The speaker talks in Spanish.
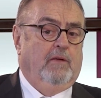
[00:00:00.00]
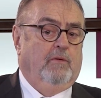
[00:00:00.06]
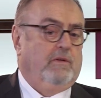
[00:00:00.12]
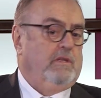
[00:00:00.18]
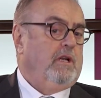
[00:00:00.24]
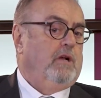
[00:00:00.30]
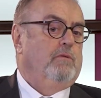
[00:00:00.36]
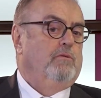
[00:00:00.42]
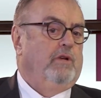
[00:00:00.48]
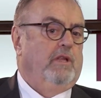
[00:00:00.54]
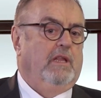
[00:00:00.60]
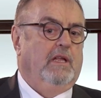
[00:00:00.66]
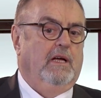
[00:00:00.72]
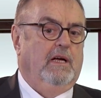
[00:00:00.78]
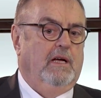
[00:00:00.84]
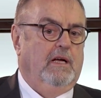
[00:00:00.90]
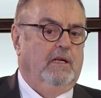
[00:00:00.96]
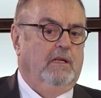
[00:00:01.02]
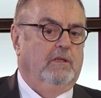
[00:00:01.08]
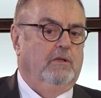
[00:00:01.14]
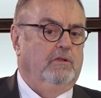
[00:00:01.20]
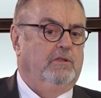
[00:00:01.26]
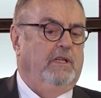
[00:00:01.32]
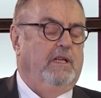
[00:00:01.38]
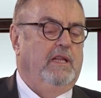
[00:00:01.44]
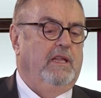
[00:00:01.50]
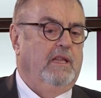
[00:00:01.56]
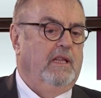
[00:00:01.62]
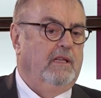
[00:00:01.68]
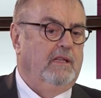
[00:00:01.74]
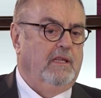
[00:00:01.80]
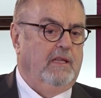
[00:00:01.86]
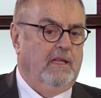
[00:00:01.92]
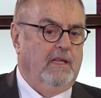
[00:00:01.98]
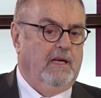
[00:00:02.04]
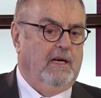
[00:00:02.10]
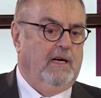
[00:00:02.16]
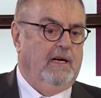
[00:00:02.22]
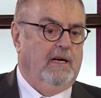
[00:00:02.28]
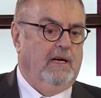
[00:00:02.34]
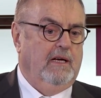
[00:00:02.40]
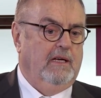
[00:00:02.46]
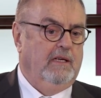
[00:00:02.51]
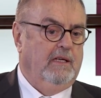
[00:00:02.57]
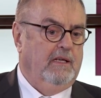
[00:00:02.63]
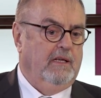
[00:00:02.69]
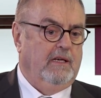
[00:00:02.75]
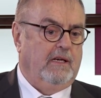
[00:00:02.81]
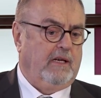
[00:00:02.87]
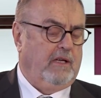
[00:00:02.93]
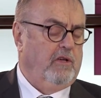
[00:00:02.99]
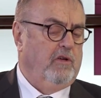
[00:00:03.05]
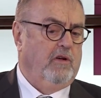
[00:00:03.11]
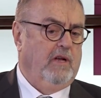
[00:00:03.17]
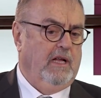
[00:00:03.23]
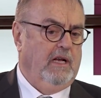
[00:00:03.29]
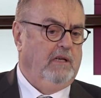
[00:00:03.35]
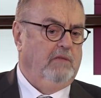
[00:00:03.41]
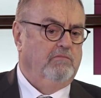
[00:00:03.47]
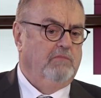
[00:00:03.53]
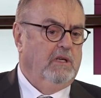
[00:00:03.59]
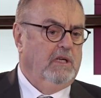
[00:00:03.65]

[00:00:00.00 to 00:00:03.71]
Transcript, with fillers: nuestra comunidad no tiene identidad eh, regional.